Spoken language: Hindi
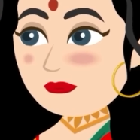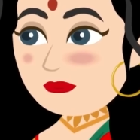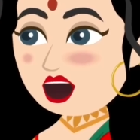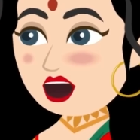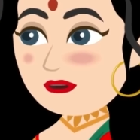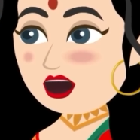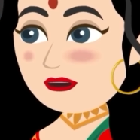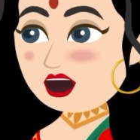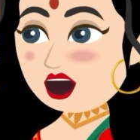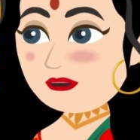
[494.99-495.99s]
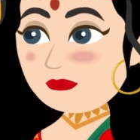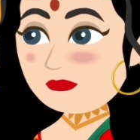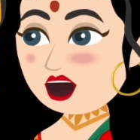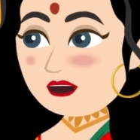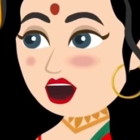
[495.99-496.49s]
तुम जैसे भक्तों
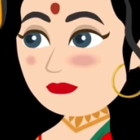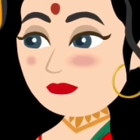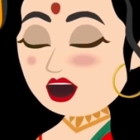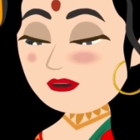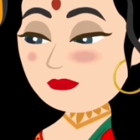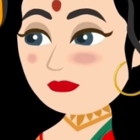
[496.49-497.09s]
को देखकर